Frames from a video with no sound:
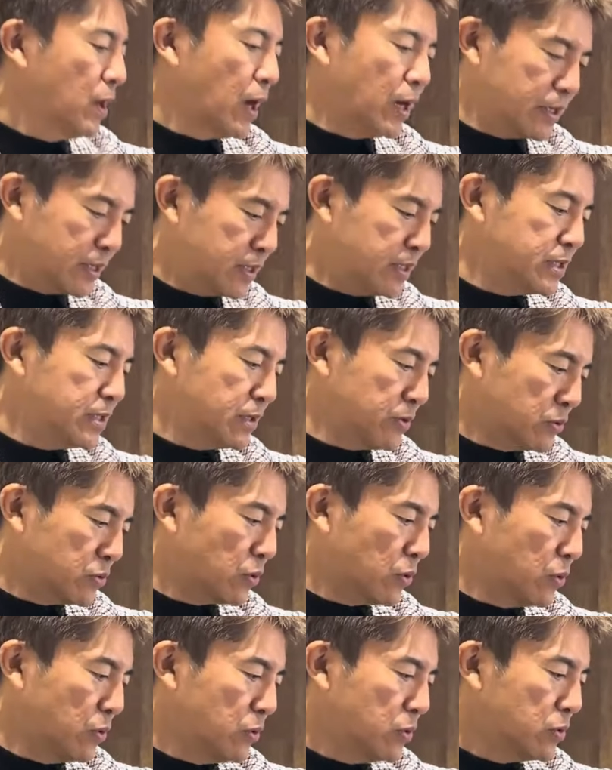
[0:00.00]
発揮している
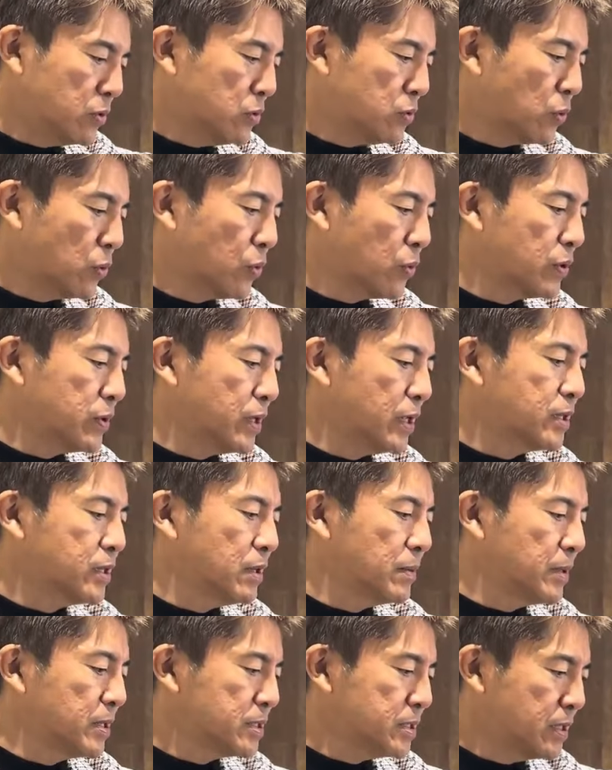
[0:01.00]
というところになっ
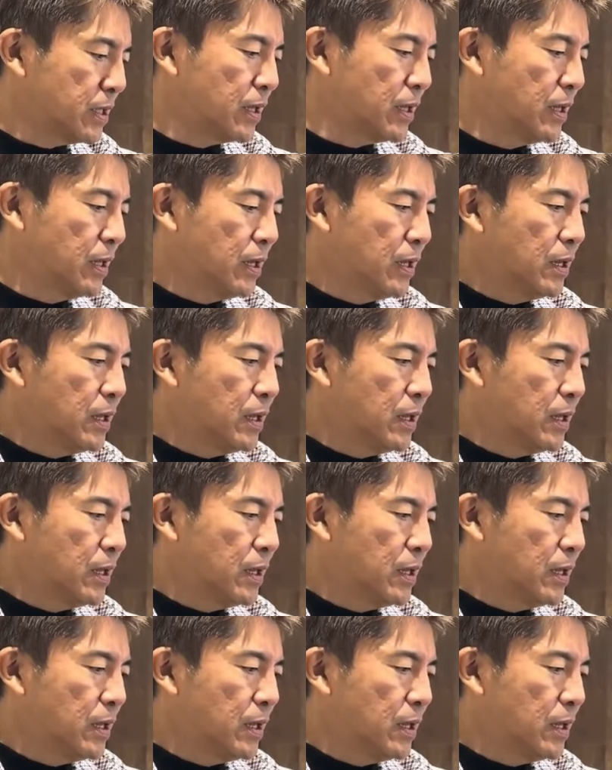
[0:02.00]
てまして、